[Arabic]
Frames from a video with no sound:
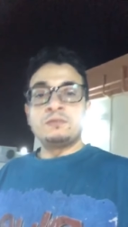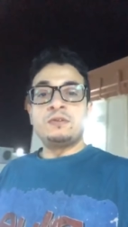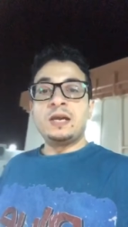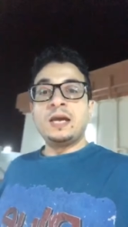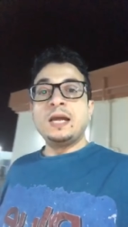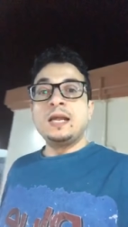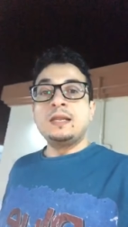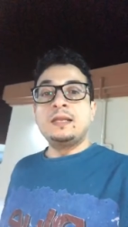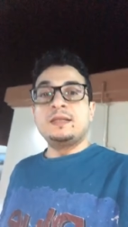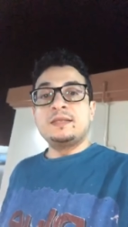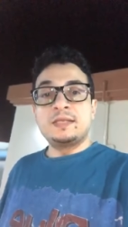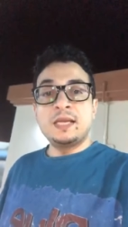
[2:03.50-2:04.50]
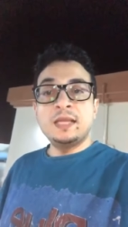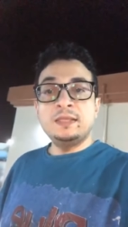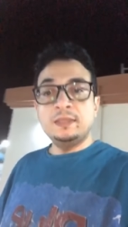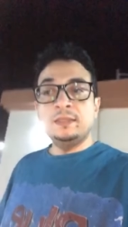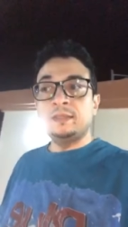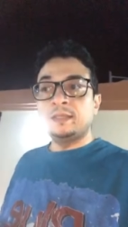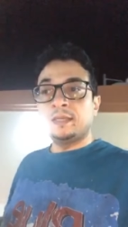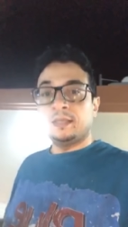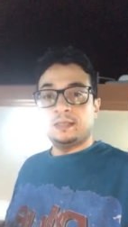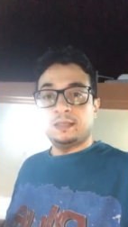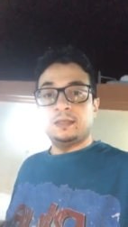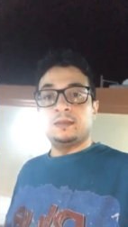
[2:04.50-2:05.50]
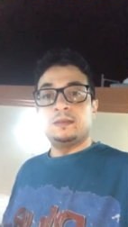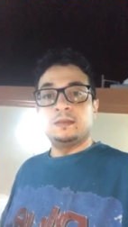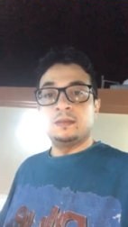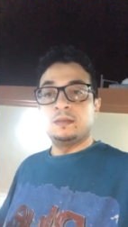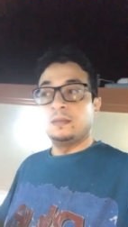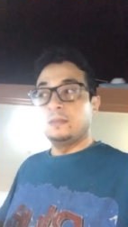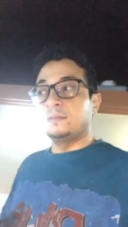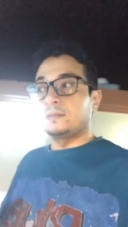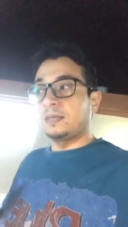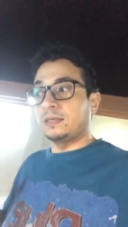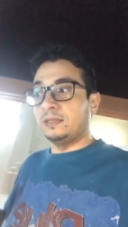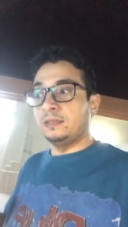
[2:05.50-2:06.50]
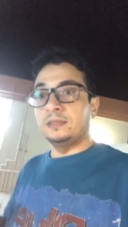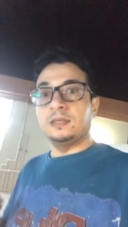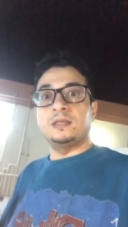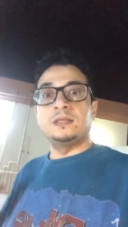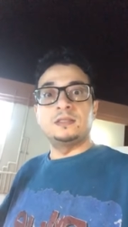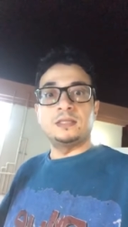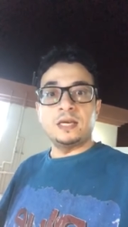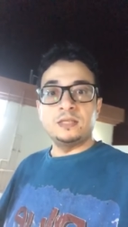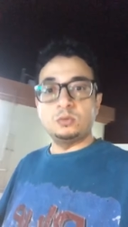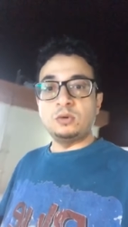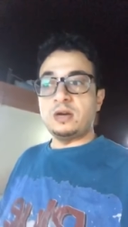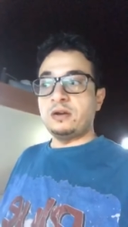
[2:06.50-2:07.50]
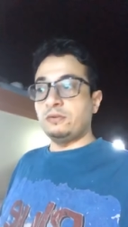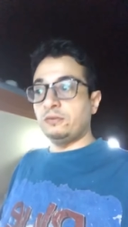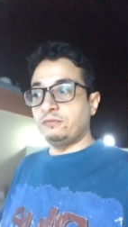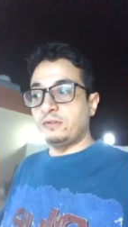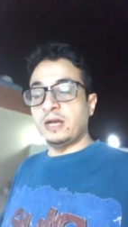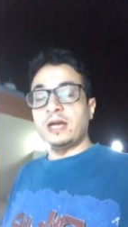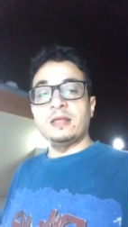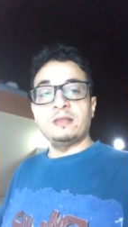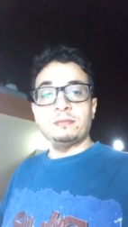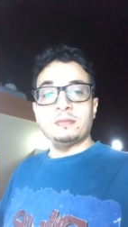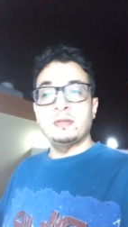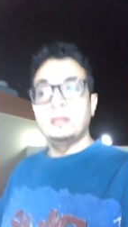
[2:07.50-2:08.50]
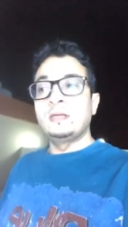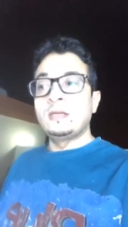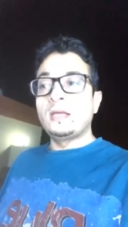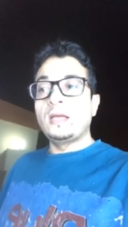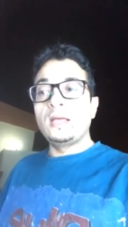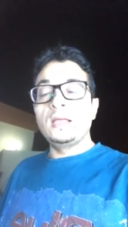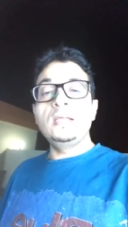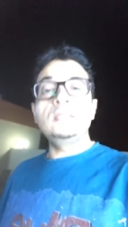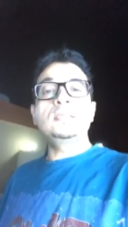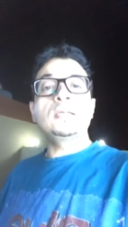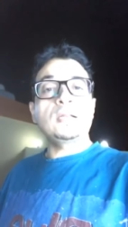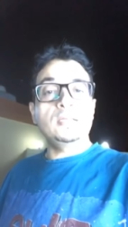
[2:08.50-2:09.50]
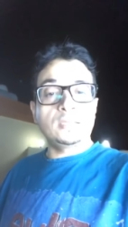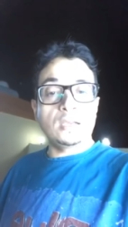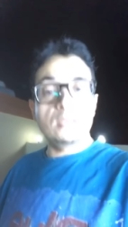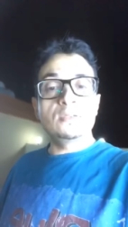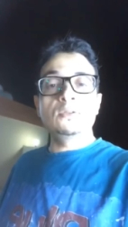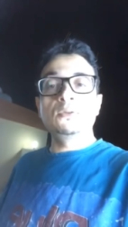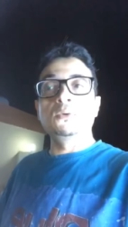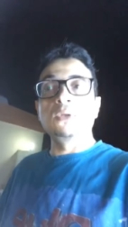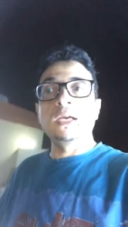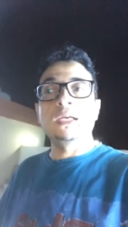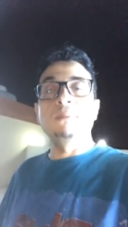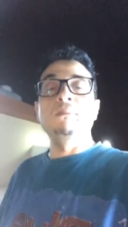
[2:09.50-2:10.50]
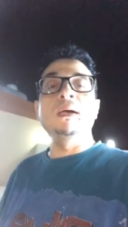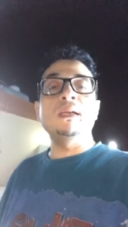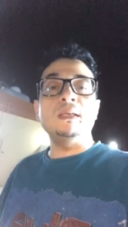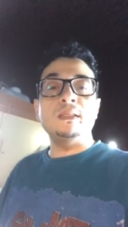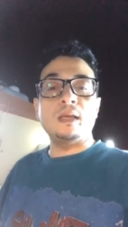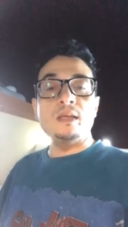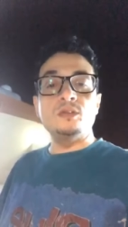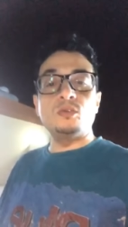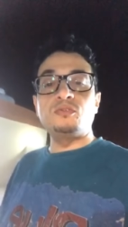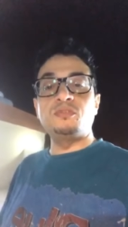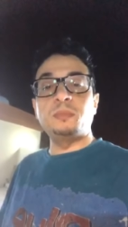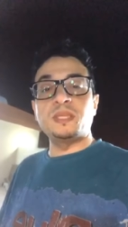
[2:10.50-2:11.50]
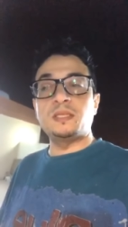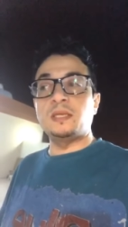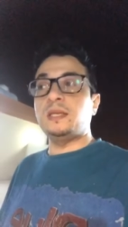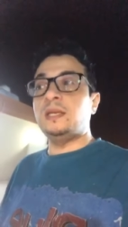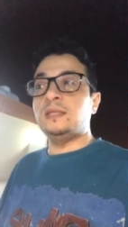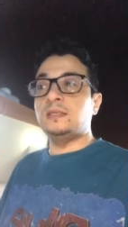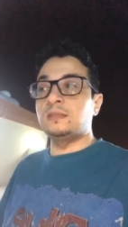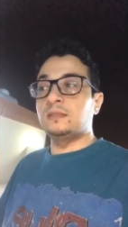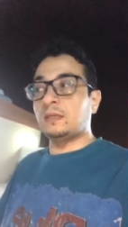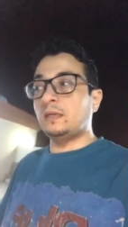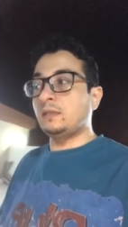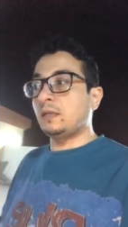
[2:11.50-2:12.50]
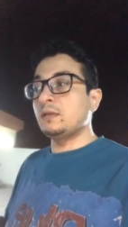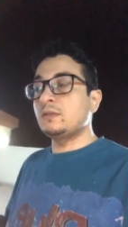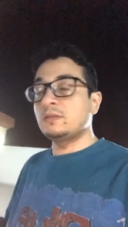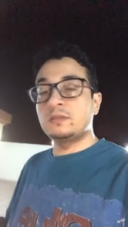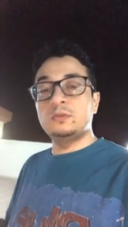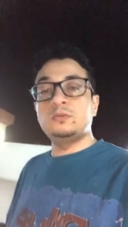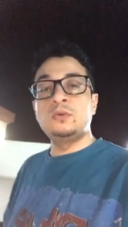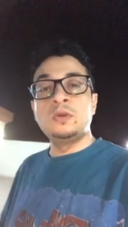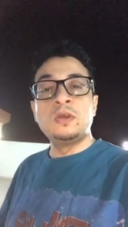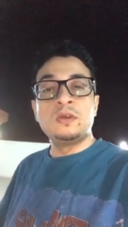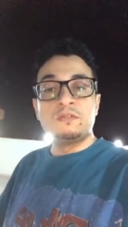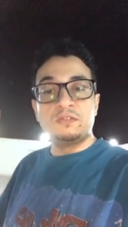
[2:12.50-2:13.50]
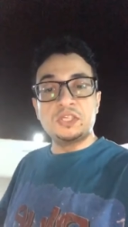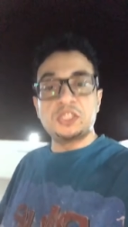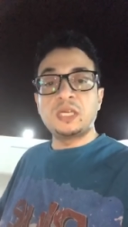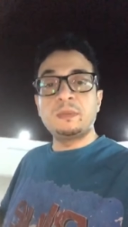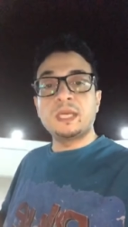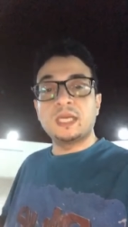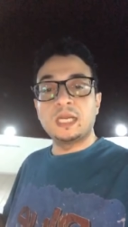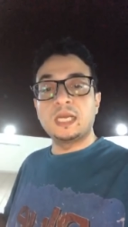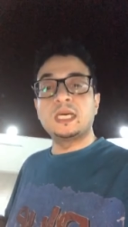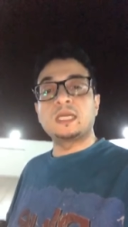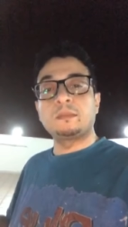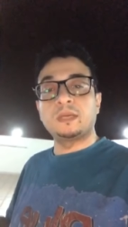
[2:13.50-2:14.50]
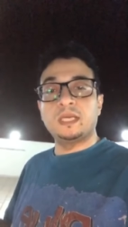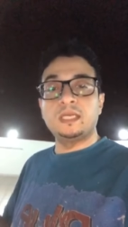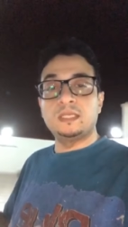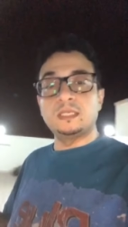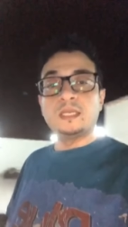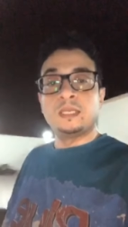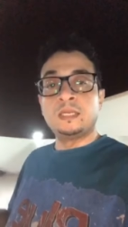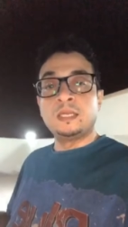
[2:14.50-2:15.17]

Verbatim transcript: فاللي زاد عندك صار عندك إنتاج وفائض أنت راح تخزنه لكن ما راح تخزنه في بطاريات أنت راح تخزنه في الشبكة الكهربائية